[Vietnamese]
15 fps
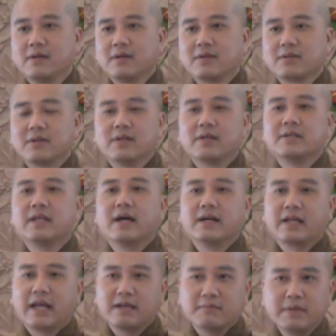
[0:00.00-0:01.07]
cho nên đời
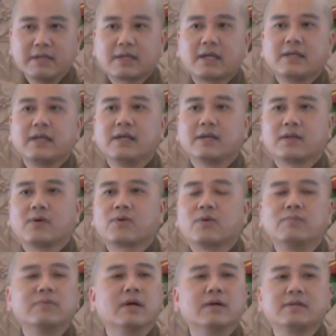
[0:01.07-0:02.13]
này biết cái gì thôi cũng
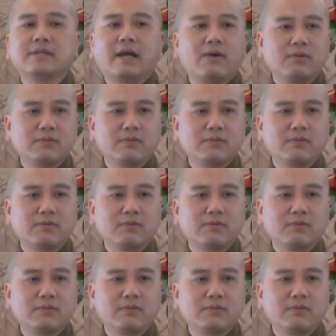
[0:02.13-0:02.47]
đừng giấu